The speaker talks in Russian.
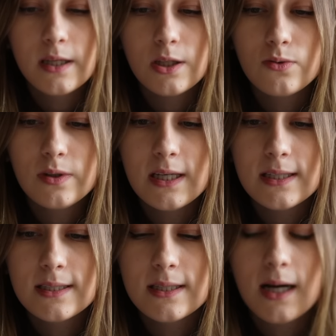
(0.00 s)
И тут
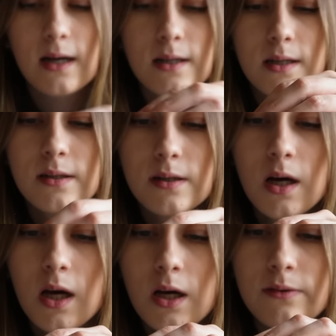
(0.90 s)
есть как
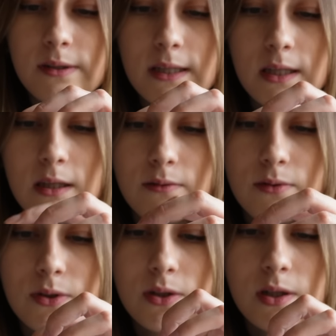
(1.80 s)
вот такие
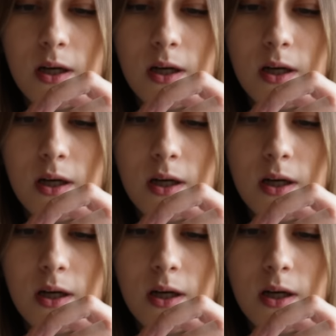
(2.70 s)
вот